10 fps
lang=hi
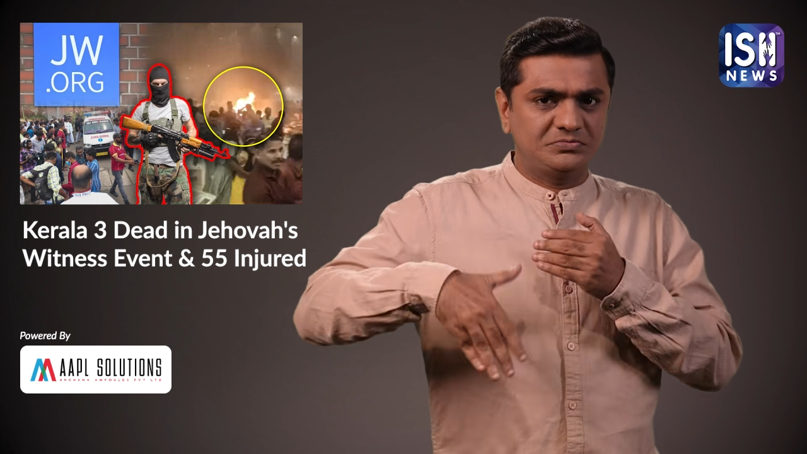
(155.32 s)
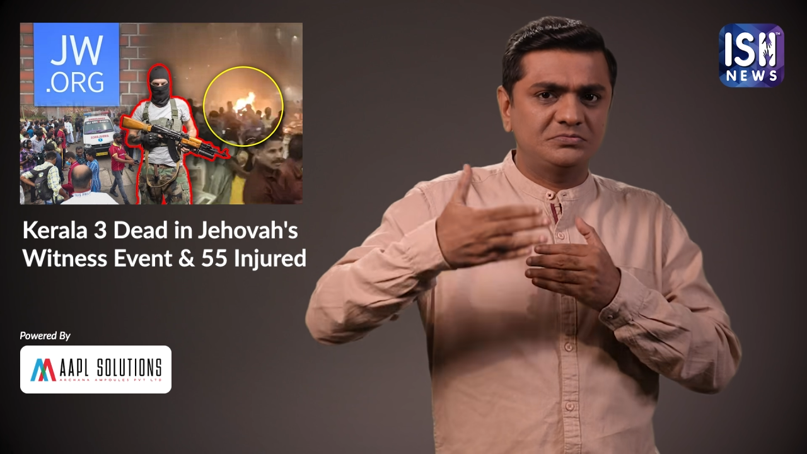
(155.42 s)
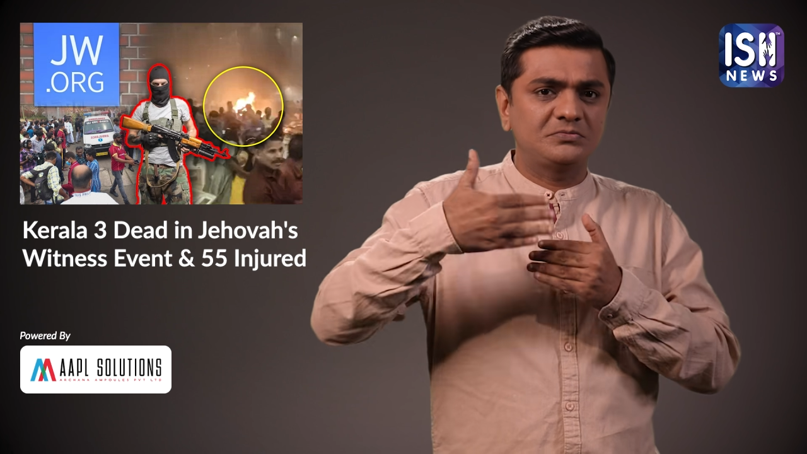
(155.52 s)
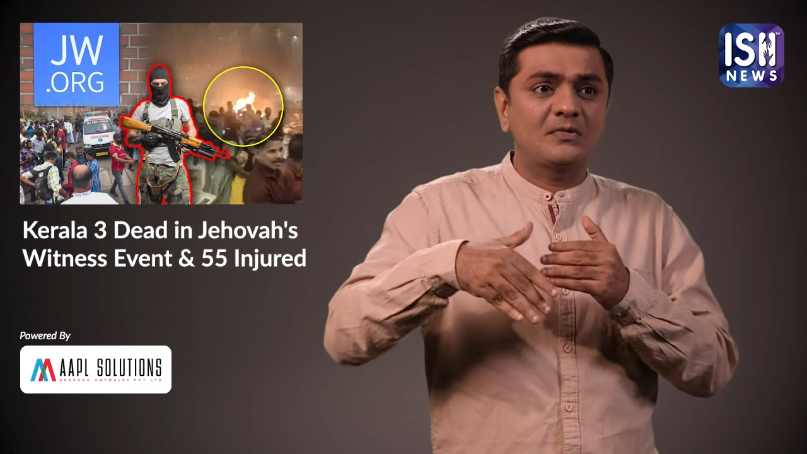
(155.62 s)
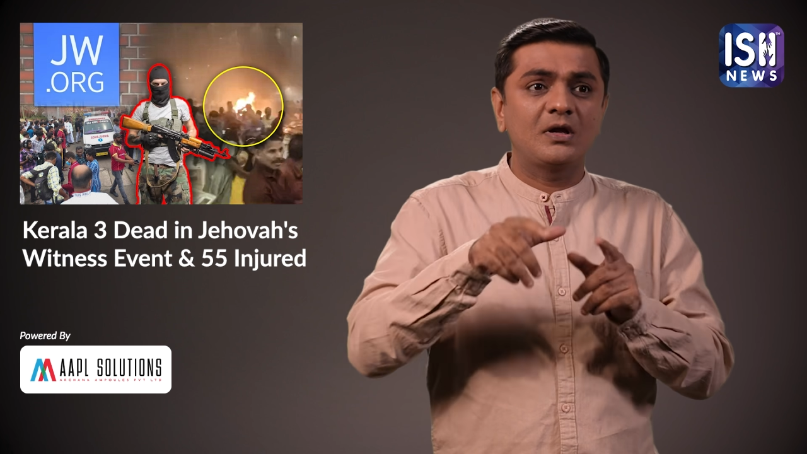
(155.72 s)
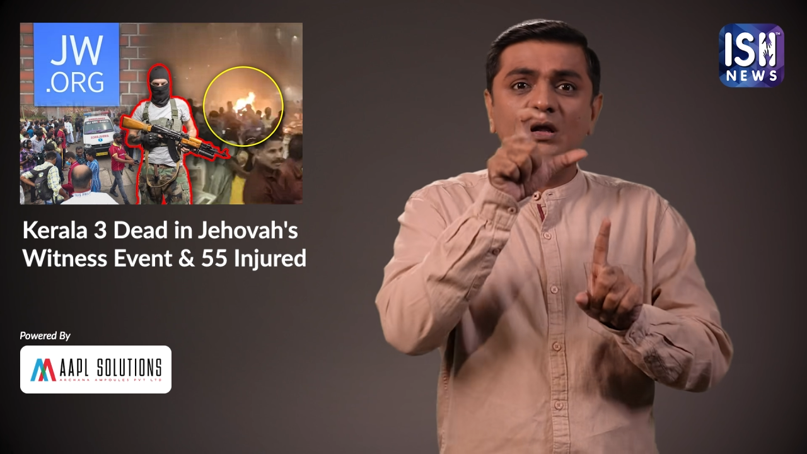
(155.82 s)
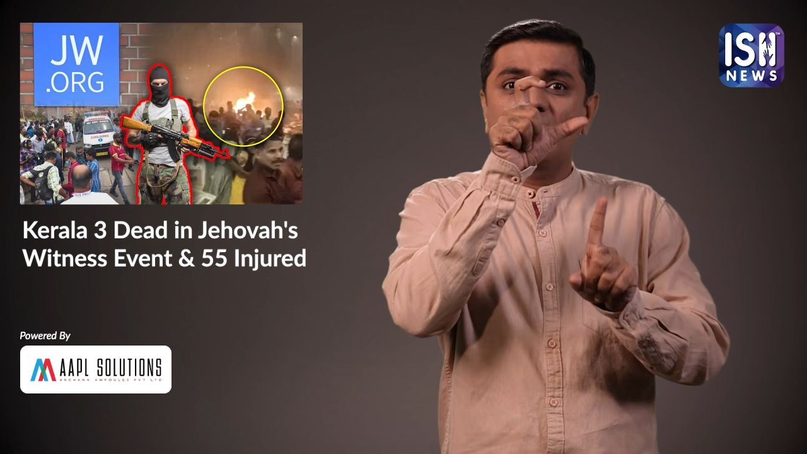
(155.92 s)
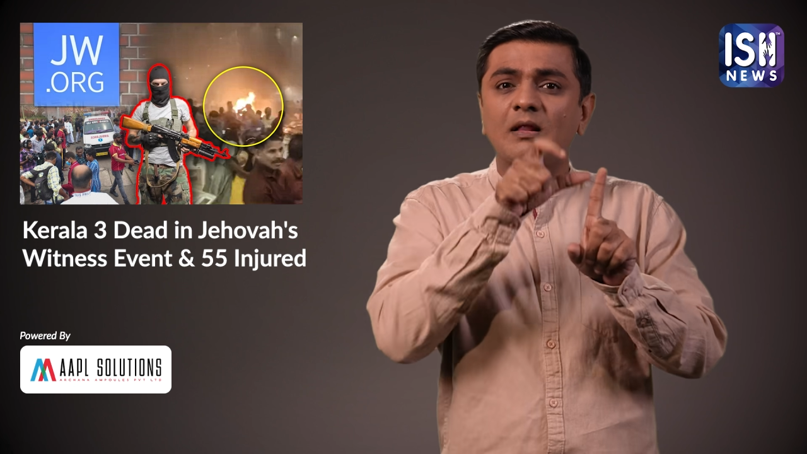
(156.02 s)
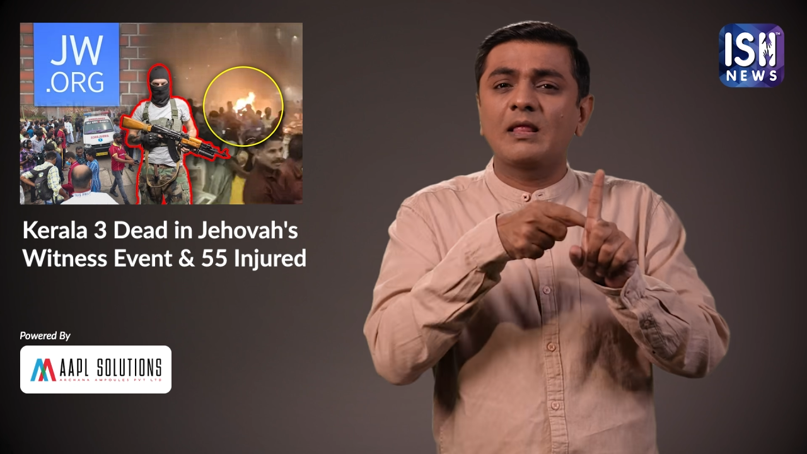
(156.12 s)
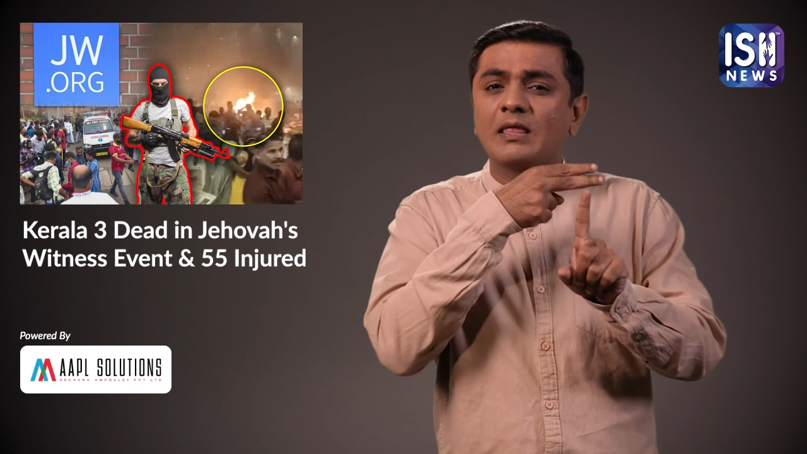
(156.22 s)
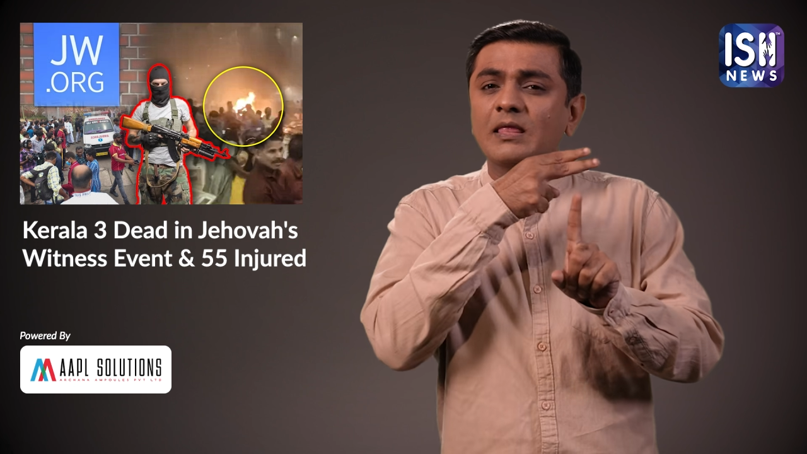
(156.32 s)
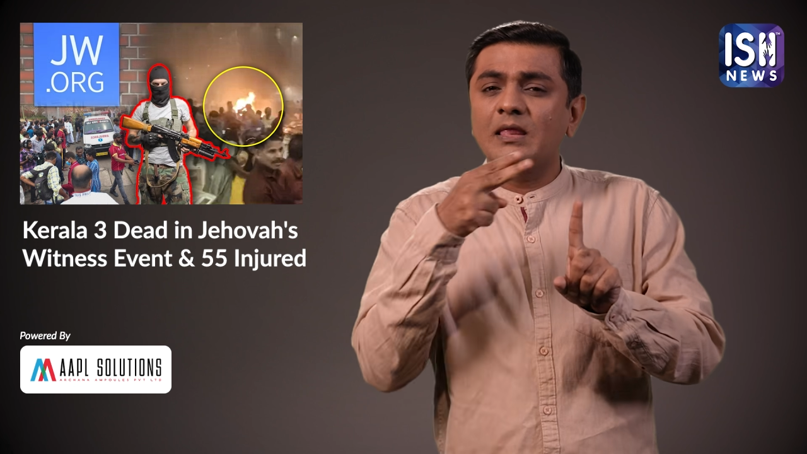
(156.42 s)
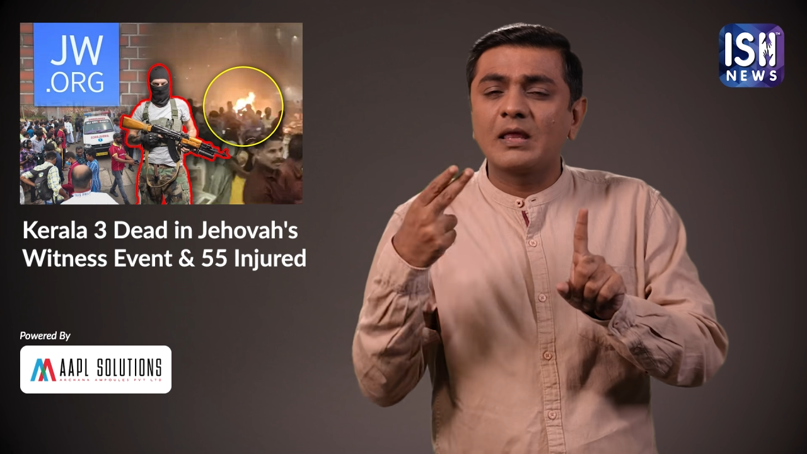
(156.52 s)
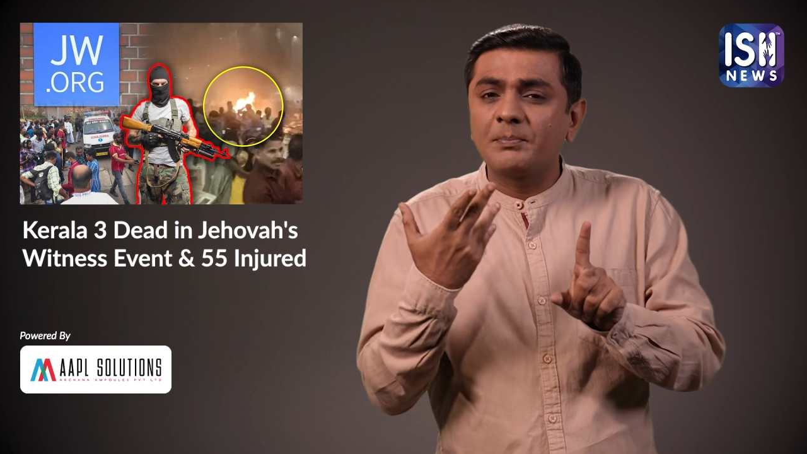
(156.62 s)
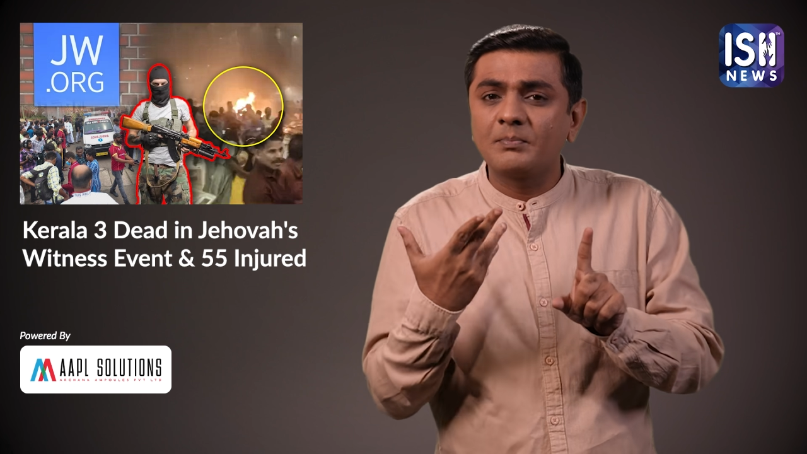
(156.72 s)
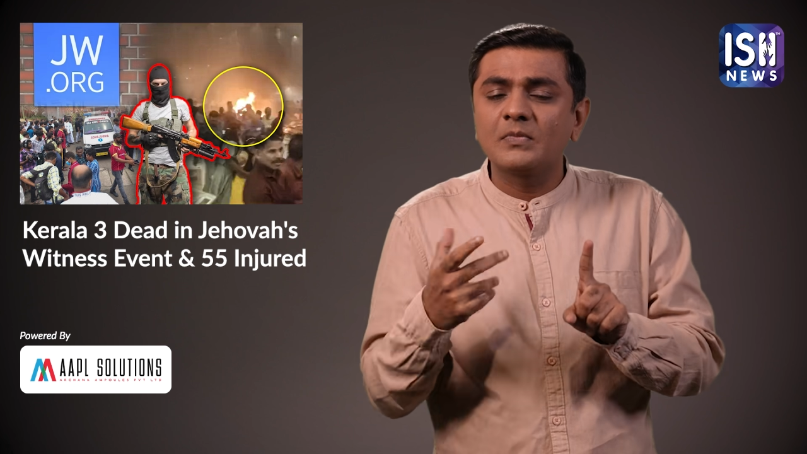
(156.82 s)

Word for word: फिलहाल उससे